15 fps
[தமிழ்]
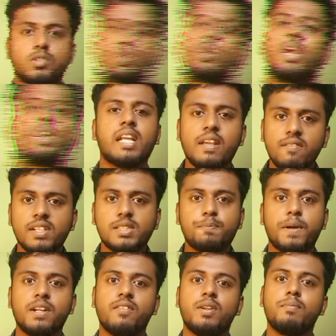ஸோ நான் டைம்
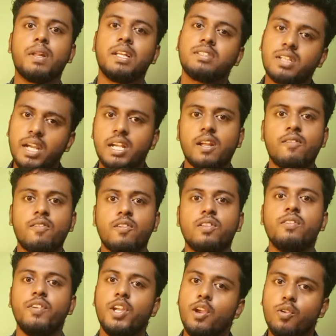வேஸ்ட் பண்ண விரும்பலை ஸ்ட்ரைட்டாகவே
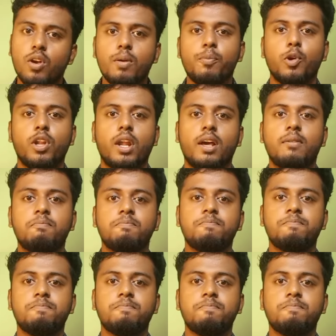வந்து வீடியோக்குள்ளே போயிடலாம்